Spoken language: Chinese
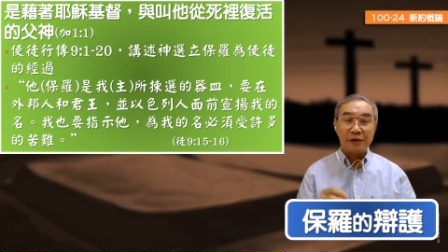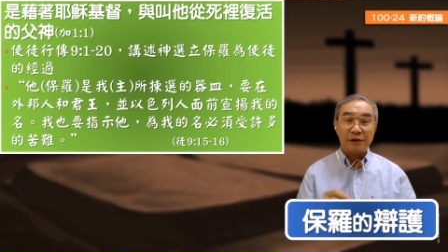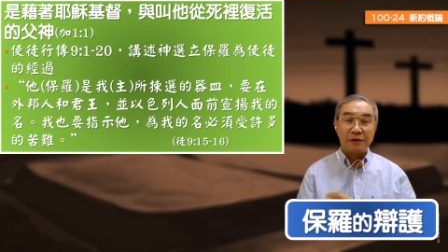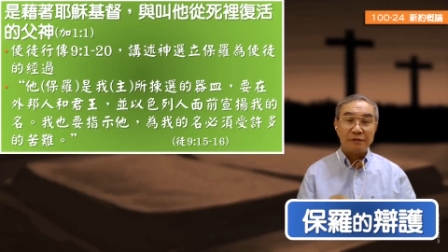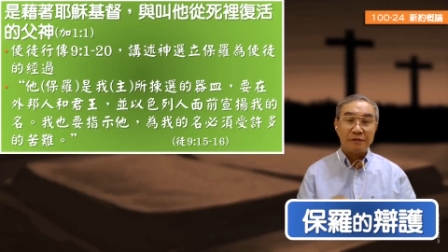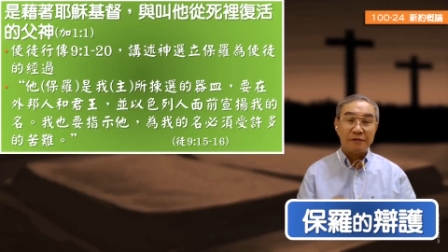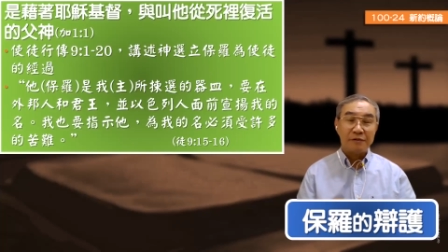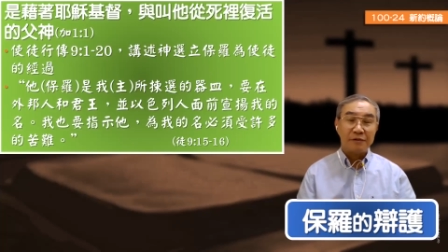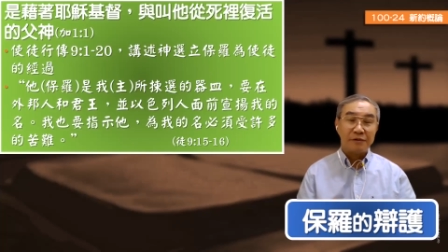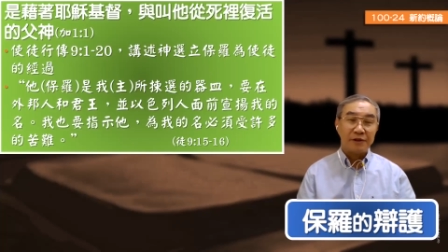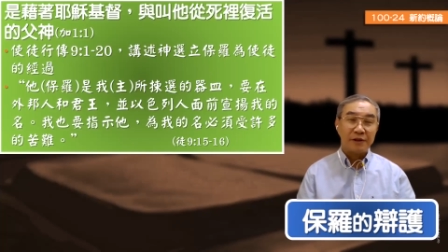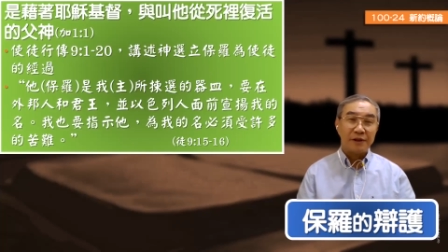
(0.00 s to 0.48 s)
的
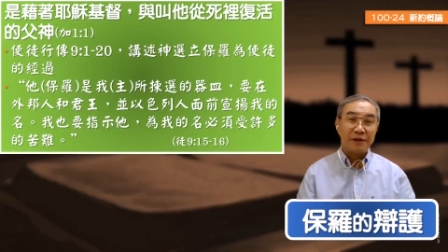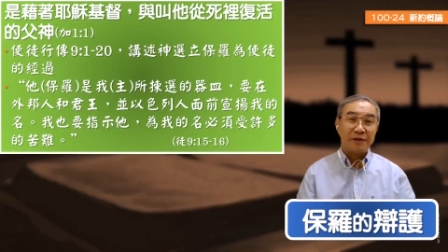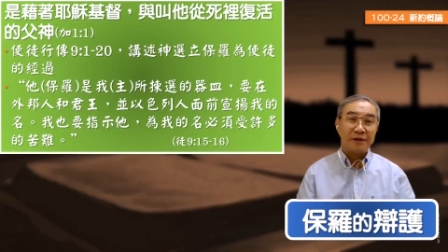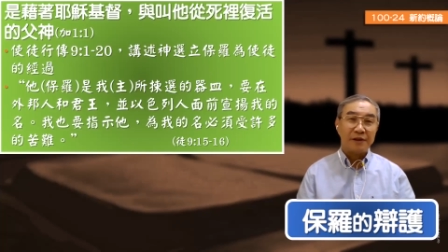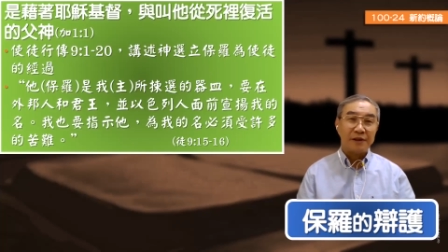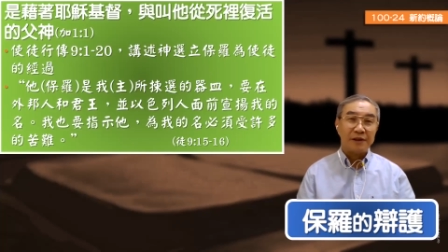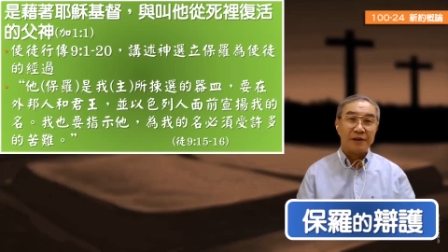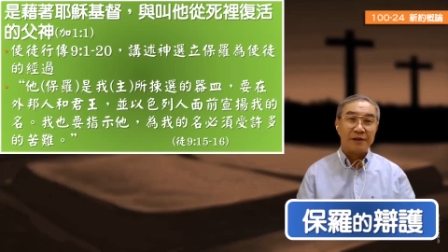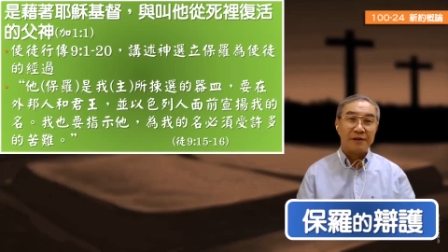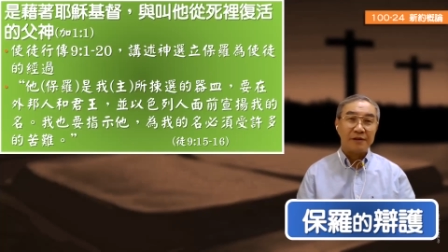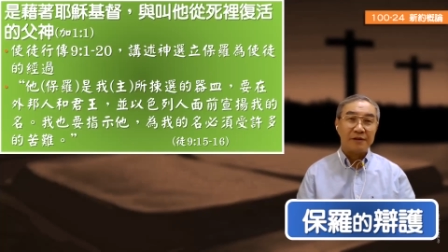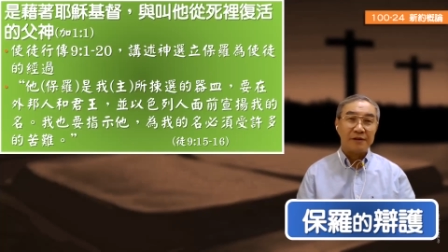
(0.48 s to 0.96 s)
父神
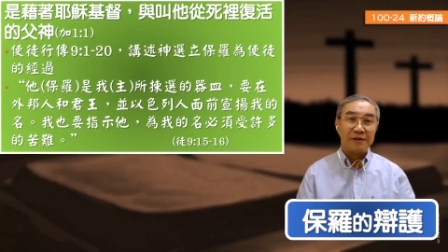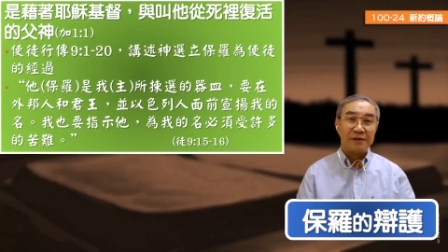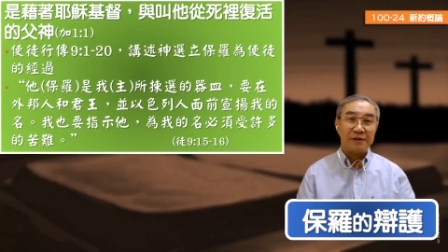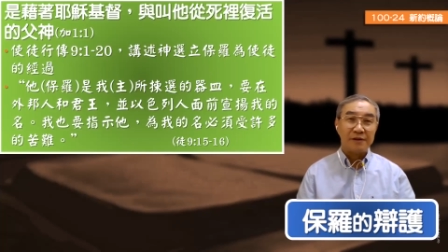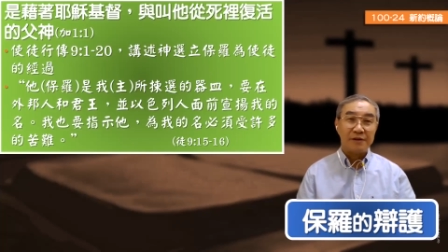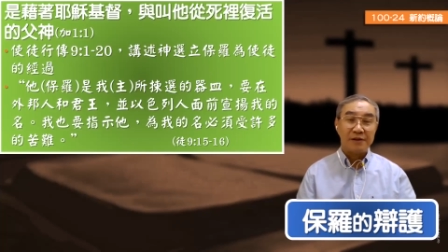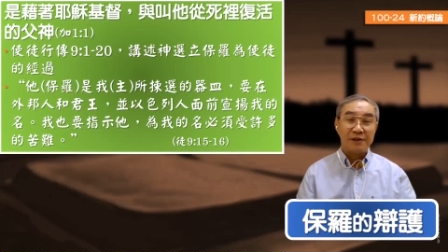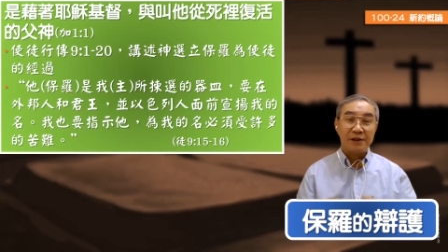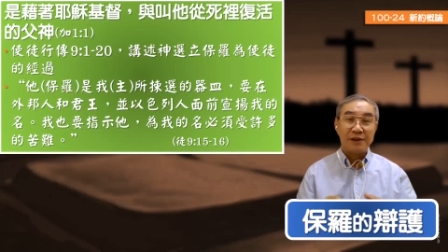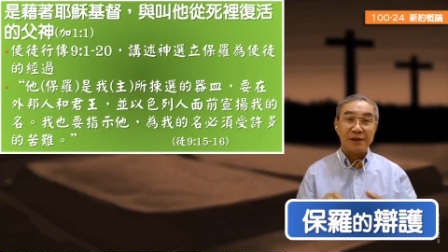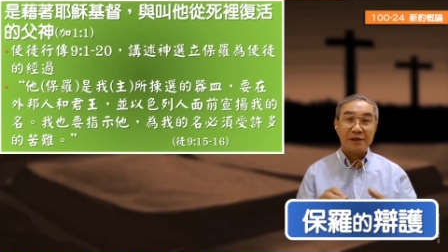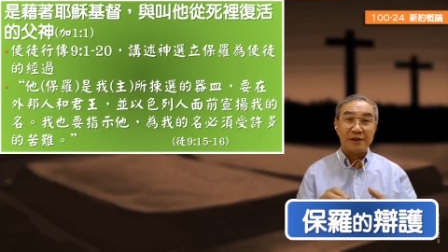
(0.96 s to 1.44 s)
啊，就
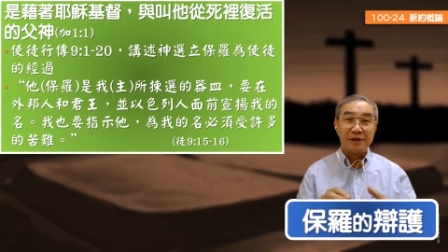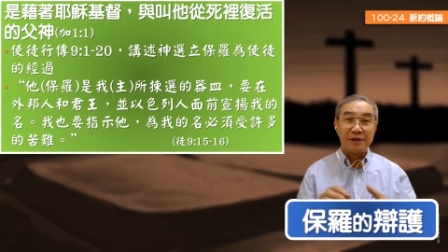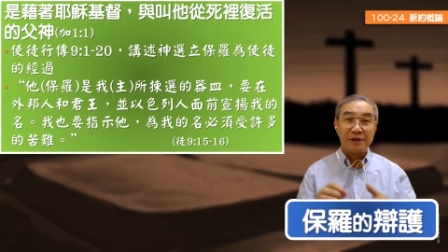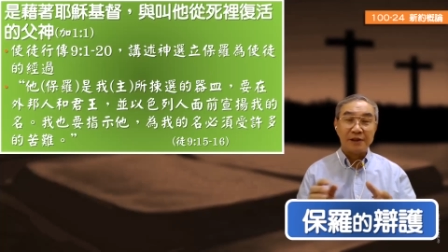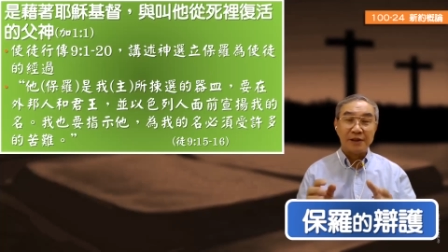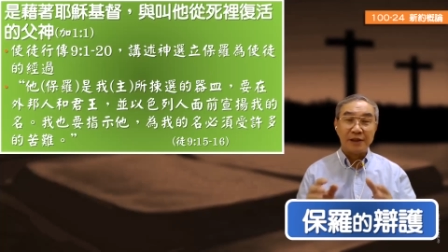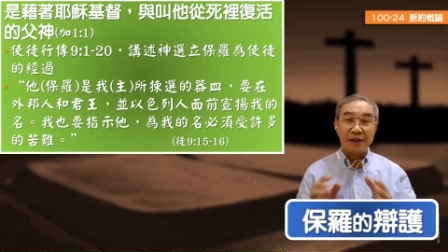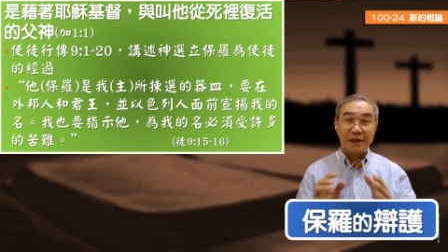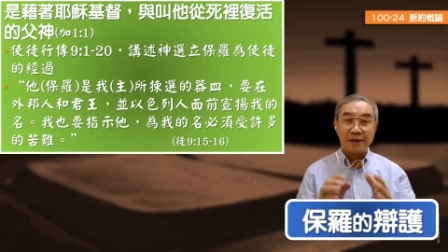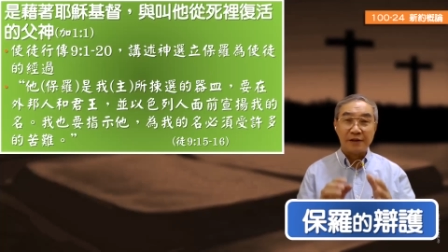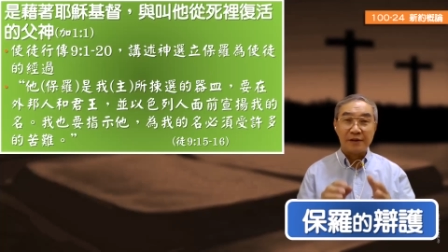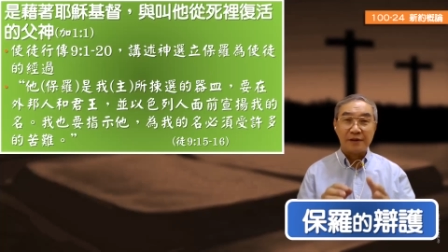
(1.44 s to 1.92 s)
借着这
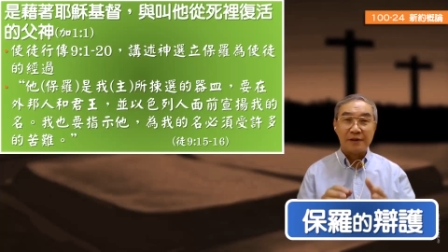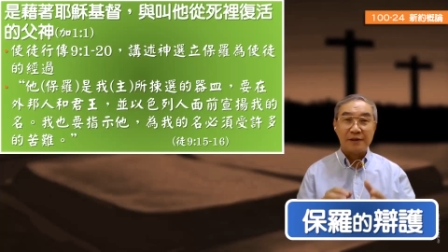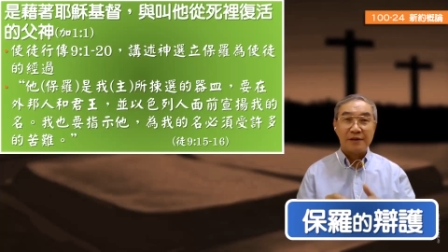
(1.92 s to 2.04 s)
两。